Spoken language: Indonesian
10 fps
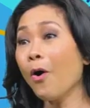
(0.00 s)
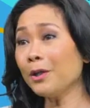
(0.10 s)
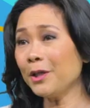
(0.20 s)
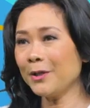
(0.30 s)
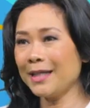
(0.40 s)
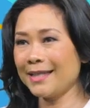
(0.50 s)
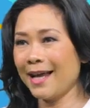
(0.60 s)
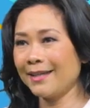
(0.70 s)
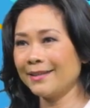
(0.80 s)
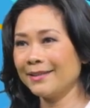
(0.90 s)
all new
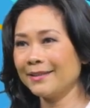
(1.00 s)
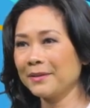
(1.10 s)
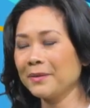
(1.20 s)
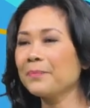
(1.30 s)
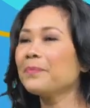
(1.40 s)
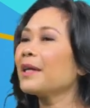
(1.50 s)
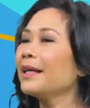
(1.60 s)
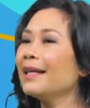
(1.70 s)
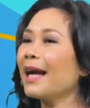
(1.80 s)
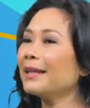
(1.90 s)
design
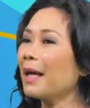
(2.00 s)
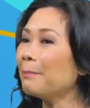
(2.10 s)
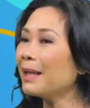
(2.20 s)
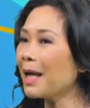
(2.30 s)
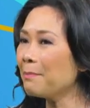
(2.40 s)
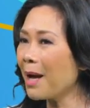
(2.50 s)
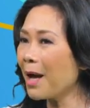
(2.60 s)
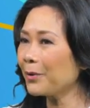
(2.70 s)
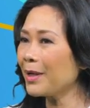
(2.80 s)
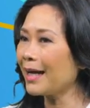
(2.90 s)
dengan tampilan
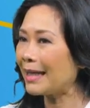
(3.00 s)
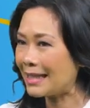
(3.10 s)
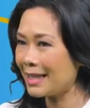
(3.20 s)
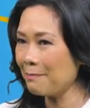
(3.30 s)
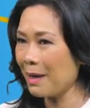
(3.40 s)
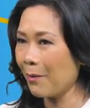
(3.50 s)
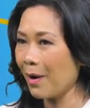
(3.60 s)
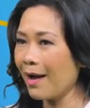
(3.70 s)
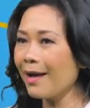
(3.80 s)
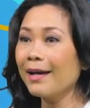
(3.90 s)
baru yang
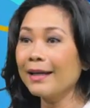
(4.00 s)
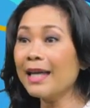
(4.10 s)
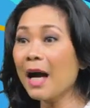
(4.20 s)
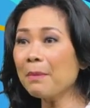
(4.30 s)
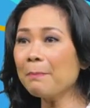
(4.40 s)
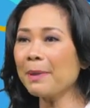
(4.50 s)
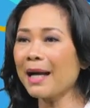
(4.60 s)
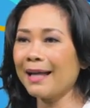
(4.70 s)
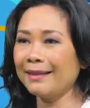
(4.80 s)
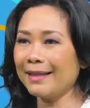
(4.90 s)
istimewa yang
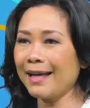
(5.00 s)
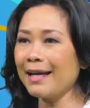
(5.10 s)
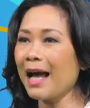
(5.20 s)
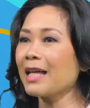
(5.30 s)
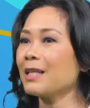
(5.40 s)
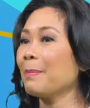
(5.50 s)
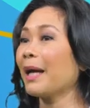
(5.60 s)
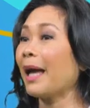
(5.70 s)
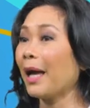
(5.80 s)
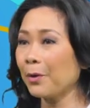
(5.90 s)
memperhatikan
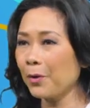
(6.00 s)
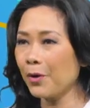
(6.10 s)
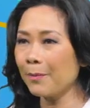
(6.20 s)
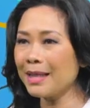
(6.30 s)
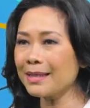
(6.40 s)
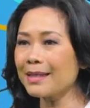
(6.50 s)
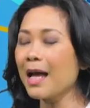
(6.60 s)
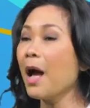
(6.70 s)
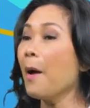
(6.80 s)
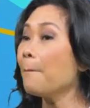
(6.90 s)
aspek
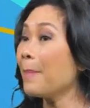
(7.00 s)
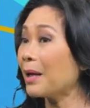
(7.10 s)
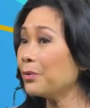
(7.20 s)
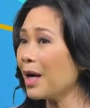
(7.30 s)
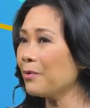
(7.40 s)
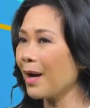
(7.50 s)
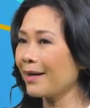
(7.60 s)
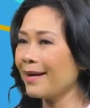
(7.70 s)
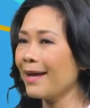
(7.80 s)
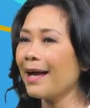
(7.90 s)
ergonomis, paduan
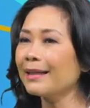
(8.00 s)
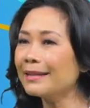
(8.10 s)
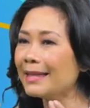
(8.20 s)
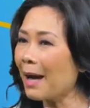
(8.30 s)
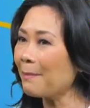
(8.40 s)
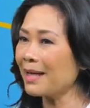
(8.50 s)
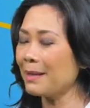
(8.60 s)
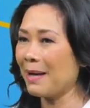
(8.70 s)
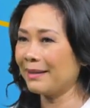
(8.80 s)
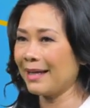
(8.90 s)
warna yang
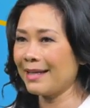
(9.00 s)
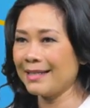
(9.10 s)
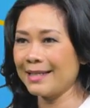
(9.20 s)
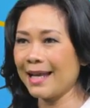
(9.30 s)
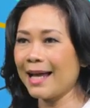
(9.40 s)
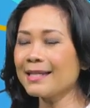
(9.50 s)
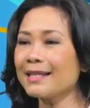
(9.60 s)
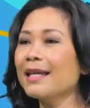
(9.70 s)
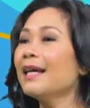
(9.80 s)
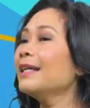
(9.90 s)
nyaman di mata dan
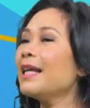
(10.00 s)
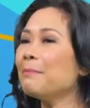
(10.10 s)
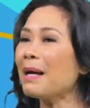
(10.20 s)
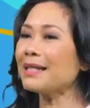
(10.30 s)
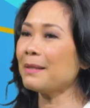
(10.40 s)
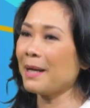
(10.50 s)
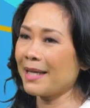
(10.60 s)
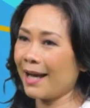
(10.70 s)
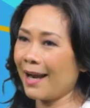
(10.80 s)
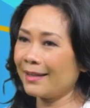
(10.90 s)
jelas, dan masih
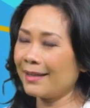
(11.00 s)
banyak